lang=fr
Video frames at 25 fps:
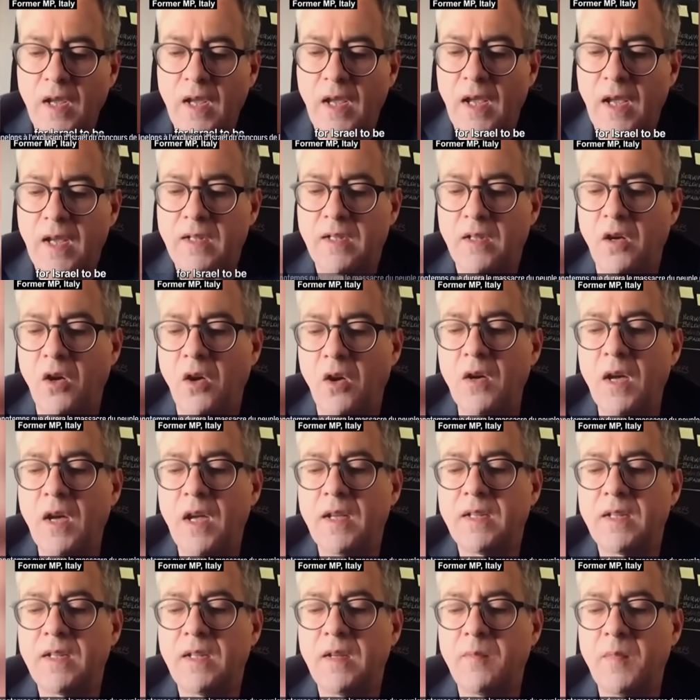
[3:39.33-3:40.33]
as long as
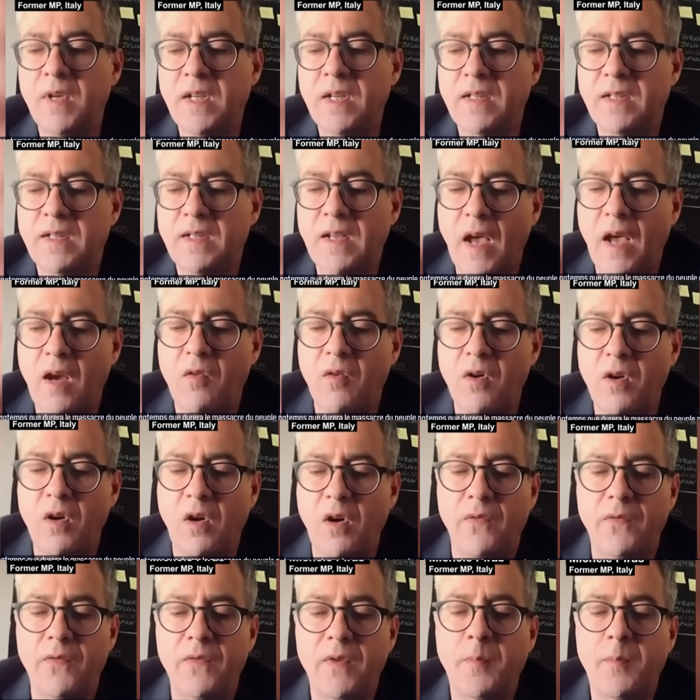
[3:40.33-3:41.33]
the massacre
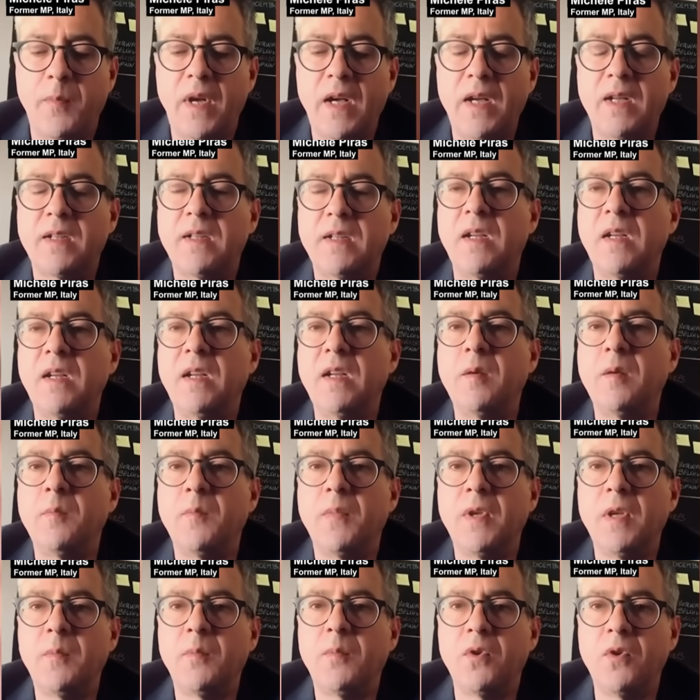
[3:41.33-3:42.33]
of the Palestinian
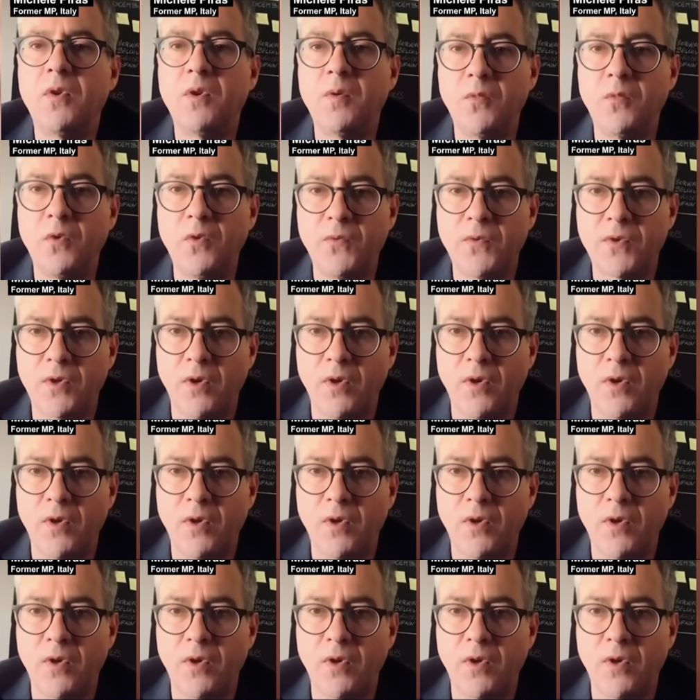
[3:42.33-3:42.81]
people moves